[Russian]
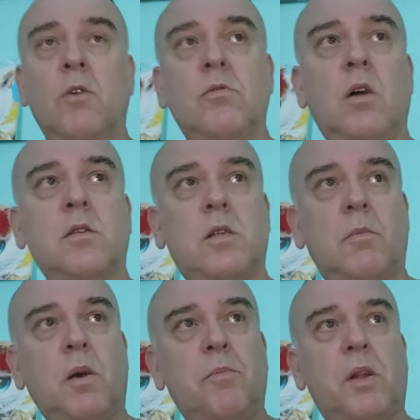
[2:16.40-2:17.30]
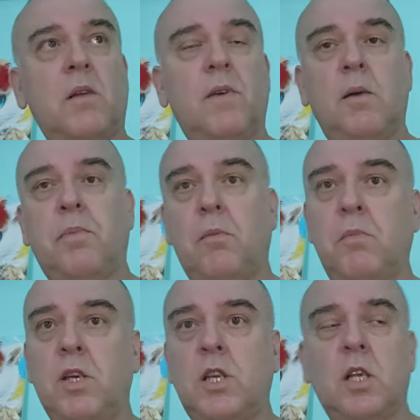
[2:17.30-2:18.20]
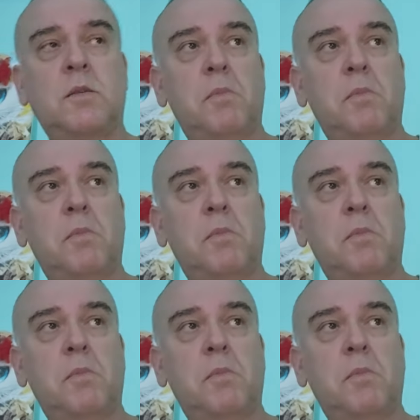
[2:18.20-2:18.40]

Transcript: У нас самая передовая промышленность.